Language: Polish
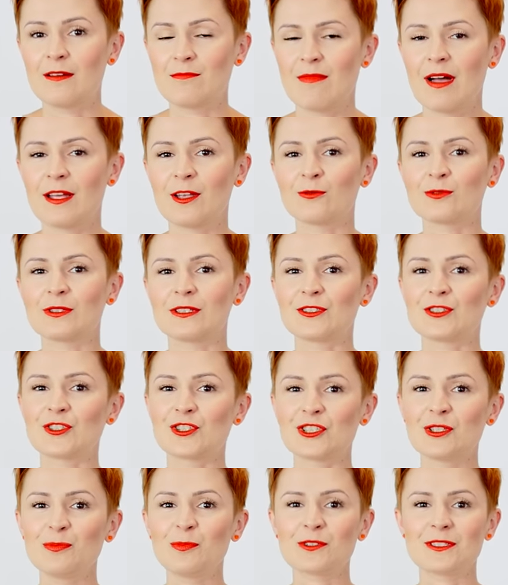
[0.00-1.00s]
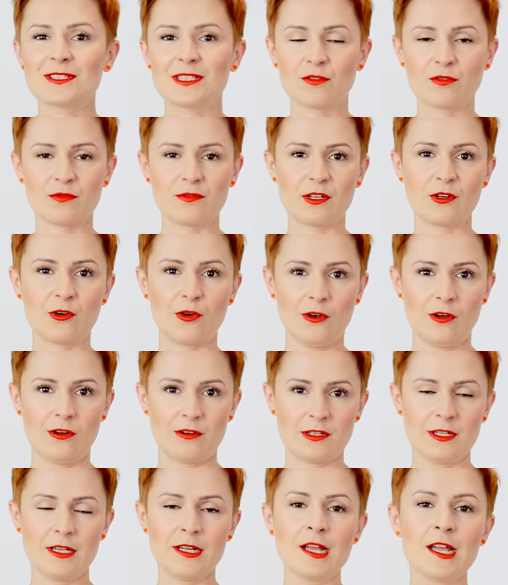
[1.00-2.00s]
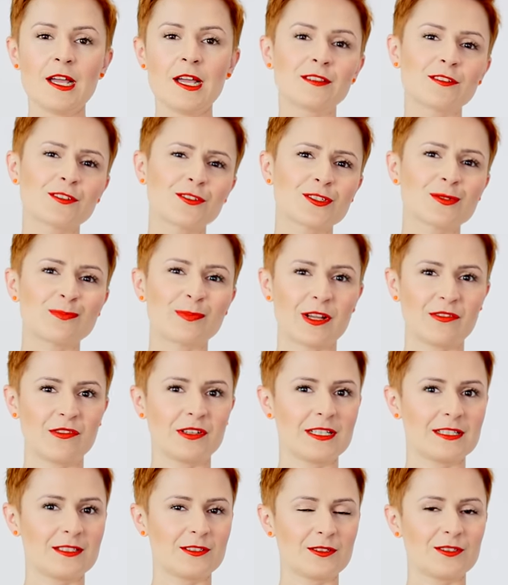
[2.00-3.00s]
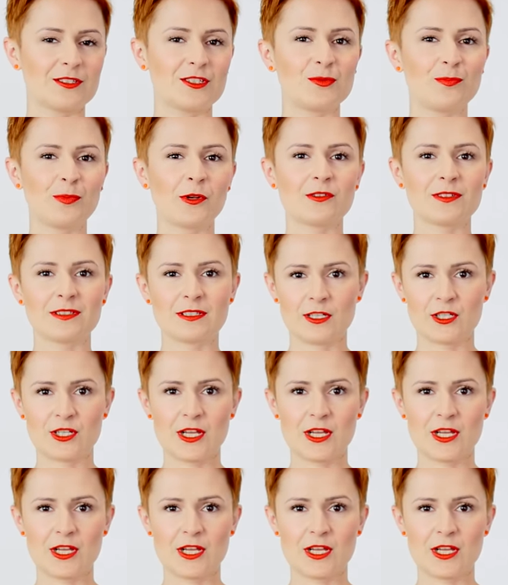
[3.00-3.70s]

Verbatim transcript: mają te trzy podstawowe kolory, to sprawa jest dosyć prosta.